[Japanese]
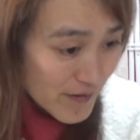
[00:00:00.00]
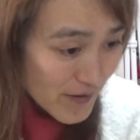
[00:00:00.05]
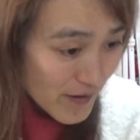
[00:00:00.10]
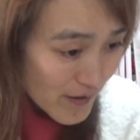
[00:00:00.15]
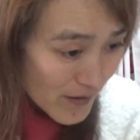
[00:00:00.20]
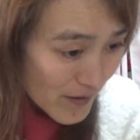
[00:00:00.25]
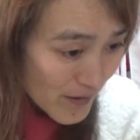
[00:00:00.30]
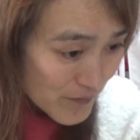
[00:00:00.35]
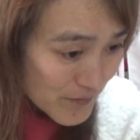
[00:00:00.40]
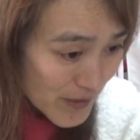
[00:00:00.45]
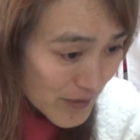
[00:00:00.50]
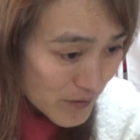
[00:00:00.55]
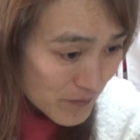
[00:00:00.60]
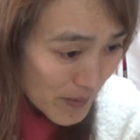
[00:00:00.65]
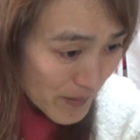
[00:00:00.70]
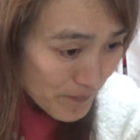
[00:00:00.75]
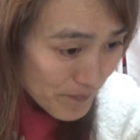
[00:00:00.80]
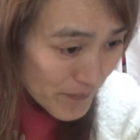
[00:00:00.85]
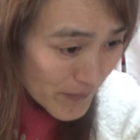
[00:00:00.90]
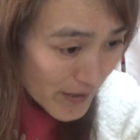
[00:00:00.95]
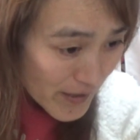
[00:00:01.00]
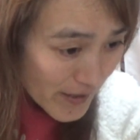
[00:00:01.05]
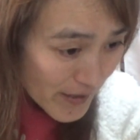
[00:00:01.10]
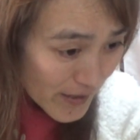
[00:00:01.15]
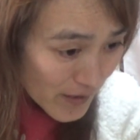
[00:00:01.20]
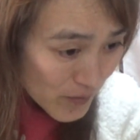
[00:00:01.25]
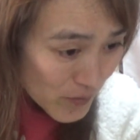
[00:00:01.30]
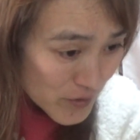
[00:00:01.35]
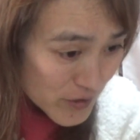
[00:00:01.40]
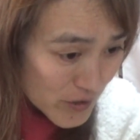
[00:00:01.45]
で、二つ目、
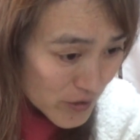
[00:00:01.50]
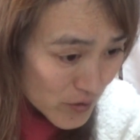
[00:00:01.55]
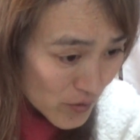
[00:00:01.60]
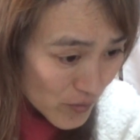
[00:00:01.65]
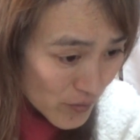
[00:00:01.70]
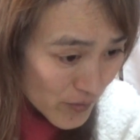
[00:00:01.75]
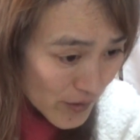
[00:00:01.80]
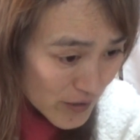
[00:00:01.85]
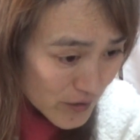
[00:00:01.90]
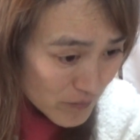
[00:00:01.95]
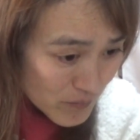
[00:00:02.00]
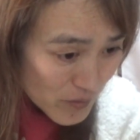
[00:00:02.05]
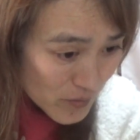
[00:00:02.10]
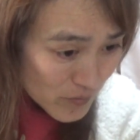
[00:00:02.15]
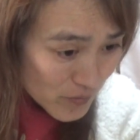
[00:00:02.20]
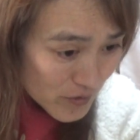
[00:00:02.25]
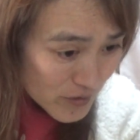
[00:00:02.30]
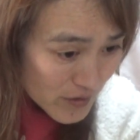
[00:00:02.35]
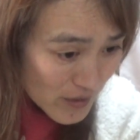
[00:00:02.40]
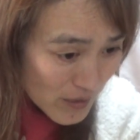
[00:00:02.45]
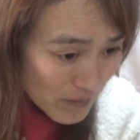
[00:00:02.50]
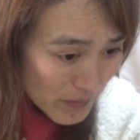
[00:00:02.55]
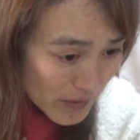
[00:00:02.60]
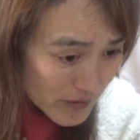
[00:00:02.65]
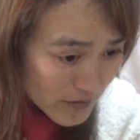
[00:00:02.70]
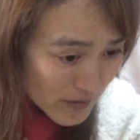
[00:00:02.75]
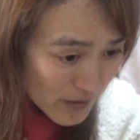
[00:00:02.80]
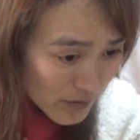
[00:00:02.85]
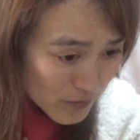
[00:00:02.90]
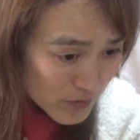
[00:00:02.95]
えー、個人情報を集めようとしてい
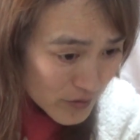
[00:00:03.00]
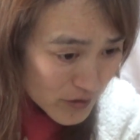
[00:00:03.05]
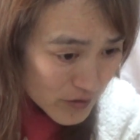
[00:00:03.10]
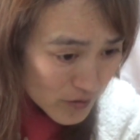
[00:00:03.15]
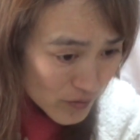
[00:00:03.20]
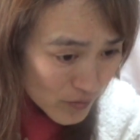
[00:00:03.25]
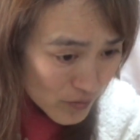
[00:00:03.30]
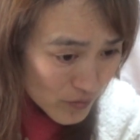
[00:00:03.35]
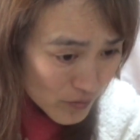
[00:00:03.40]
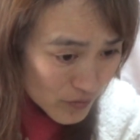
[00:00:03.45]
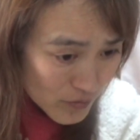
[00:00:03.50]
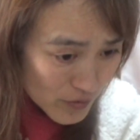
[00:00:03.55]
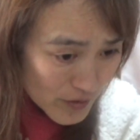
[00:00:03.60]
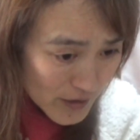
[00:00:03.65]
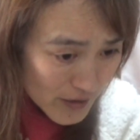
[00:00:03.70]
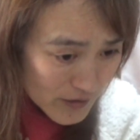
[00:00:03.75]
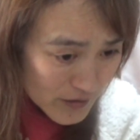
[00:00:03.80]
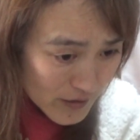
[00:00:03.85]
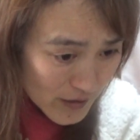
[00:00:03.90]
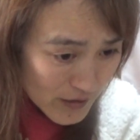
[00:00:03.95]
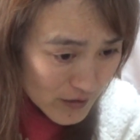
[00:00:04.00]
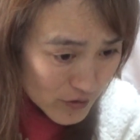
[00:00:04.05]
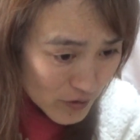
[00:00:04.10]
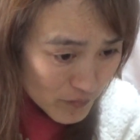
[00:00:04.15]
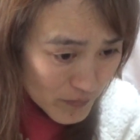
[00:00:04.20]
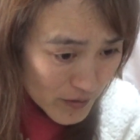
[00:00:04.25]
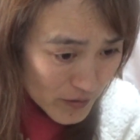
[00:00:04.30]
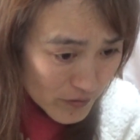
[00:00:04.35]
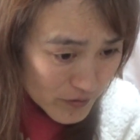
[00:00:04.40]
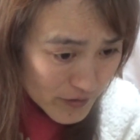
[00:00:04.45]
ますが、個人情報の取扱い
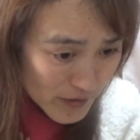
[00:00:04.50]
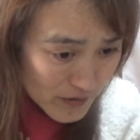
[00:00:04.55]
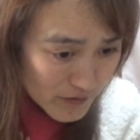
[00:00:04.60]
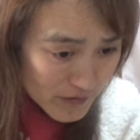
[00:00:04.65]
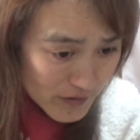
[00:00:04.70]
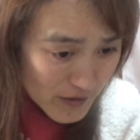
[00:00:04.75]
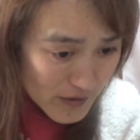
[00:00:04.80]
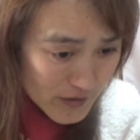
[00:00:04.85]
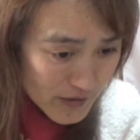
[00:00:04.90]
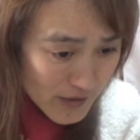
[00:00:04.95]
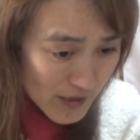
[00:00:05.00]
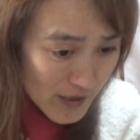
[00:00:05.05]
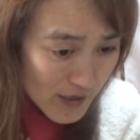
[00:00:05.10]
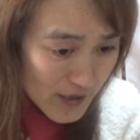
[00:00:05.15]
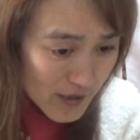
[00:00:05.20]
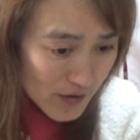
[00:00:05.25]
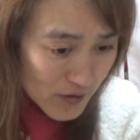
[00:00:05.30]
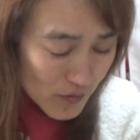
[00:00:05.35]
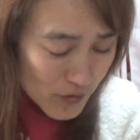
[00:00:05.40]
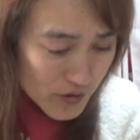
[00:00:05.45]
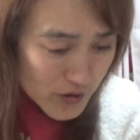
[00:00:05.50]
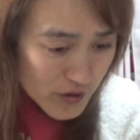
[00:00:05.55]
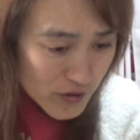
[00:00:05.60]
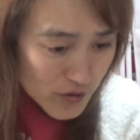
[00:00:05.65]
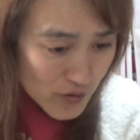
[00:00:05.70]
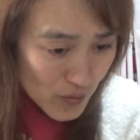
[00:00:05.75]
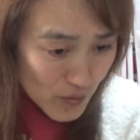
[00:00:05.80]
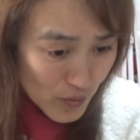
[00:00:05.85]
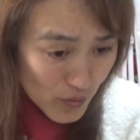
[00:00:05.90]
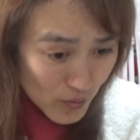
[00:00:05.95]
書面を作成し、個
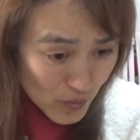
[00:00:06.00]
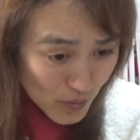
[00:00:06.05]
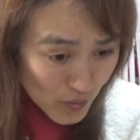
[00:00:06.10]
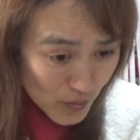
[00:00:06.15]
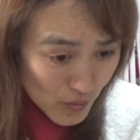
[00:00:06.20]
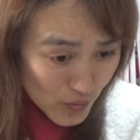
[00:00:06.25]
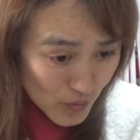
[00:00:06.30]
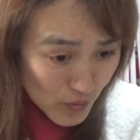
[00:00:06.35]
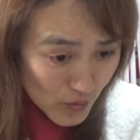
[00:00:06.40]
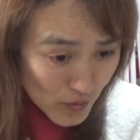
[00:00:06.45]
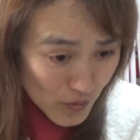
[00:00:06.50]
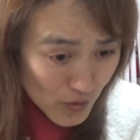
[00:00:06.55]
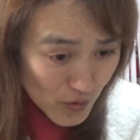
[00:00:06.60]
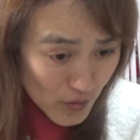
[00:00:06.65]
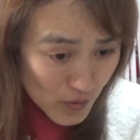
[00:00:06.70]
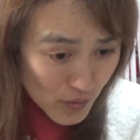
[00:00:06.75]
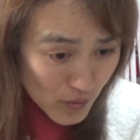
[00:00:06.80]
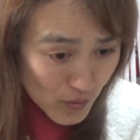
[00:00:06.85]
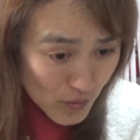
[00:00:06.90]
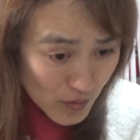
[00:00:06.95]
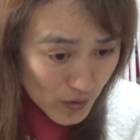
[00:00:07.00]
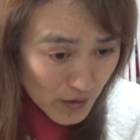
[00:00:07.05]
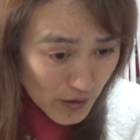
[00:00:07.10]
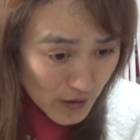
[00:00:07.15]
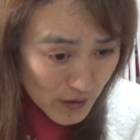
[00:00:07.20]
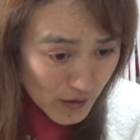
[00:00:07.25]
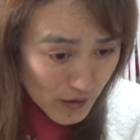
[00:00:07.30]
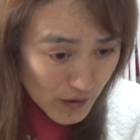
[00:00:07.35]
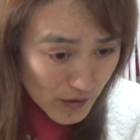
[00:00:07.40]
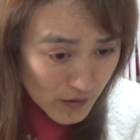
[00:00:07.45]
人情報を、
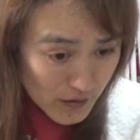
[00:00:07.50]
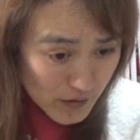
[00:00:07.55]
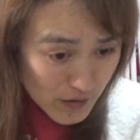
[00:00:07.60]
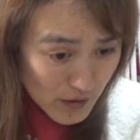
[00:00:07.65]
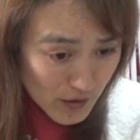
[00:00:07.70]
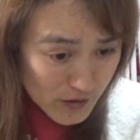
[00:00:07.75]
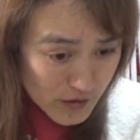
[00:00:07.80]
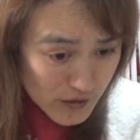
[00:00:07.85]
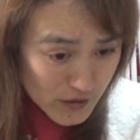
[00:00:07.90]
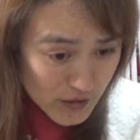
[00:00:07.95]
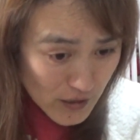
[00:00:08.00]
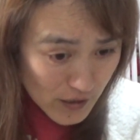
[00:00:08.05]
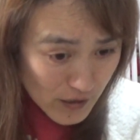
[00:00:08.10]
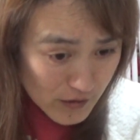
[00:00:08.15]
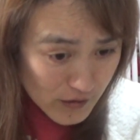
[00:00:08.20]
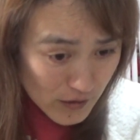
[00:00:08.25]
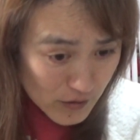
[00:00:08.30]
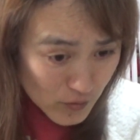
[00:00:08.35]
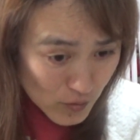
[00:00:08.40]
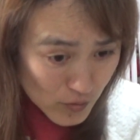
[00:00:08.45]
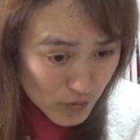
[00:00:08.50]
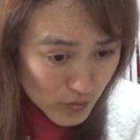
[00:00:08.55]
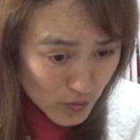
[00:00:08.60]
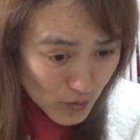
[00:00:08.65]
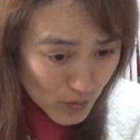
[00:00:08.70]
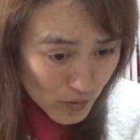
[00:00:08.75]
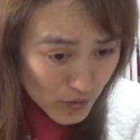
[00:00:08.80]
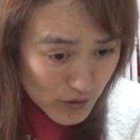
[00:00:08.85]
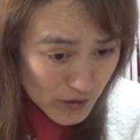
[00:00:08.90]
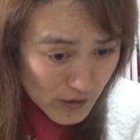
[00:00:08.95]
えー、提示した方と
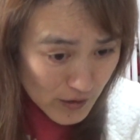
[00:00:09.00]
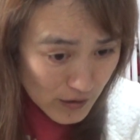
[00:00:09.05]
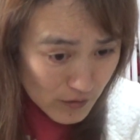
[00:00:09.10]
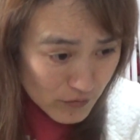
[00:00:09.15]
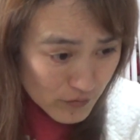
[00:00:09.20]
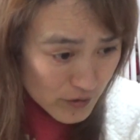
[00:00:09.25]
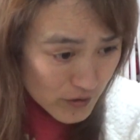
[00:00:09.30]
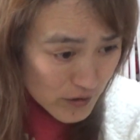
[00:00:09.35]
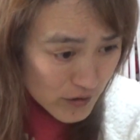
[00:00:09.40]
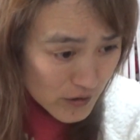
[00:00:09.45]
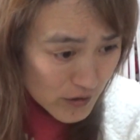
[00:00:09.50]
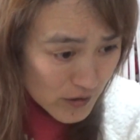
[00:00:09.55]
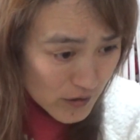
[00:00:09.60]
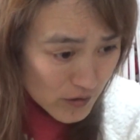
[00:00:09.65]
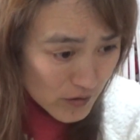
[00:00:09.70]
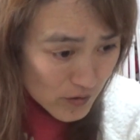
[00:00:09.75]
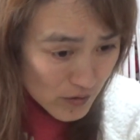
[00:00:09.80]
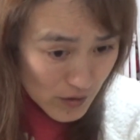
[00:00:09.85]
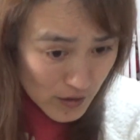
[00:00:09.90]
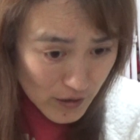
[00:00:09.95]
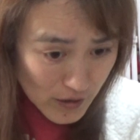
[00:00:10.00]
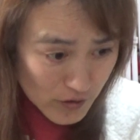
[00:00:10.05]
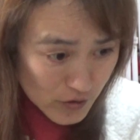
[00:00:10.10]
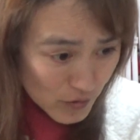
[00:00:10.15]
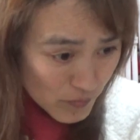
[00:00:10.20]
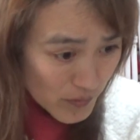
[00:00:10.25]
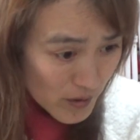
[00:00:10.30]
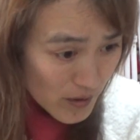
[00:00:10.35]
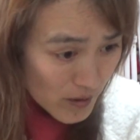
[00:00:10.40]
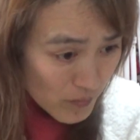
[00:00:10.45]
相互に確認し、えー、
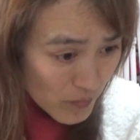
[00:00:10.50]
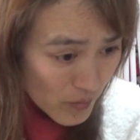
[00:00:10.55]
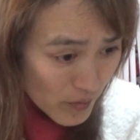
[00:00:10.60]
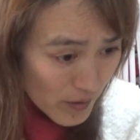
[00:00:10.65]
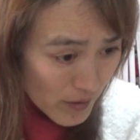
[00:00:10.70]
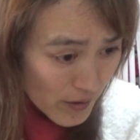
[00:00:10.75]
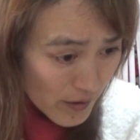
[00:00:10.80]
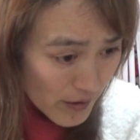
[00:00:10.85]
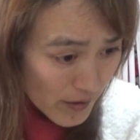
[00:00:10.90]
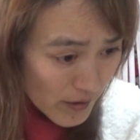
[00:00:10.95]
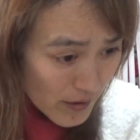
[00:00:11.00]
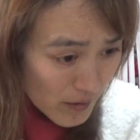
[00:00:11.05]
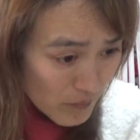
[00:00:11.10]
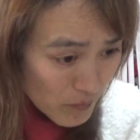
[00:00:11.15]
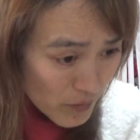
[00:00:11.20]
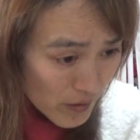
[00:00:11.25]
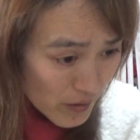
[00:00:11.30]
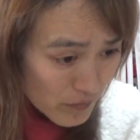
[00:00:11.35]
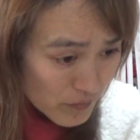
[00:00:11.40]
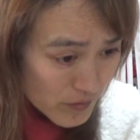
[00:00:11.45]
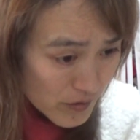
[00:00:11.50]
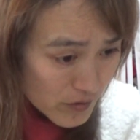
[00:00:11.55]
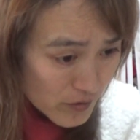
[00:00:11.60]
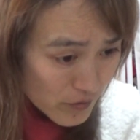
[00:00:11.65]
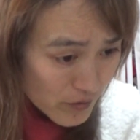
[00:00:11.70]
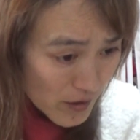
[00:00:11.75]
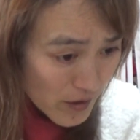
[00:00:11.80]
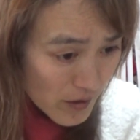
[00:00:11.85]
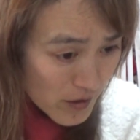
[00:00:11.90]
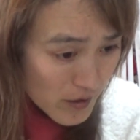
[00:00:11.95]
署名も、えもらうんです
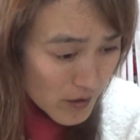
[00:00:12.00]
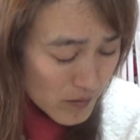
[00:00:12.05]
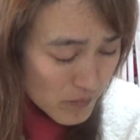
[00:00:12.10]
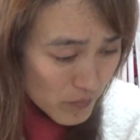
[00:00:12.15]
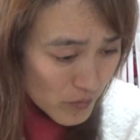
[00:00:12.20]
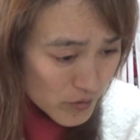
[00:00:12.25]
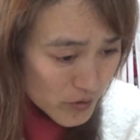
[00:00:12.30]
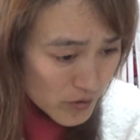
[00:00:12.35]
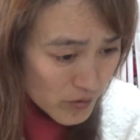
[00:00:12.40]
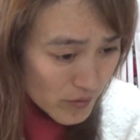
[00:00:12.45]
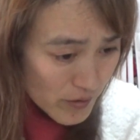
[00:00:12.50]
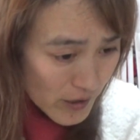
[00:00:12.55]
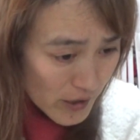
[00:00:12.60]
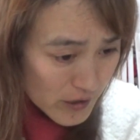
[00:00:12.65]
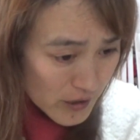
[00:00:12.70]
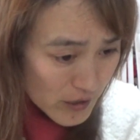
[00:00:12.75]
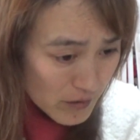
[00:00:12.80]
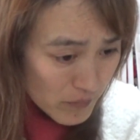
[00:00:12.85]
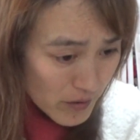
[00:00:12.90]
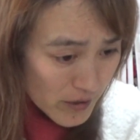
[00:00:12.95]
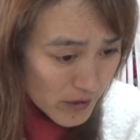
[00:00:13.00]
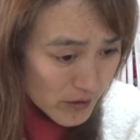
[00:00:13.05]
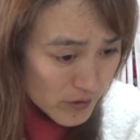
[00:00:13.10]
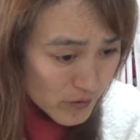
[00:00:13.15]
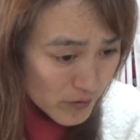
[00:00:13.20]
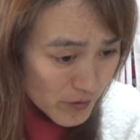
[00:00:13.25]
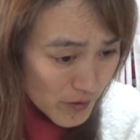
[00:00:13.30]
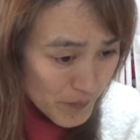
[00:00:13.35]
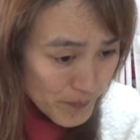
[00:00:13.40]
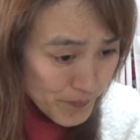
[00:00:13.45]
よね。もちろん当たり前で
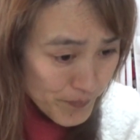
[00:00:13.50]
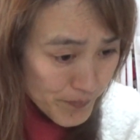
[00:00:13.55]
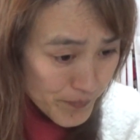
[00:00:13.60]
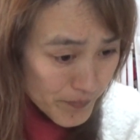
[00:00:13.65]
すよね。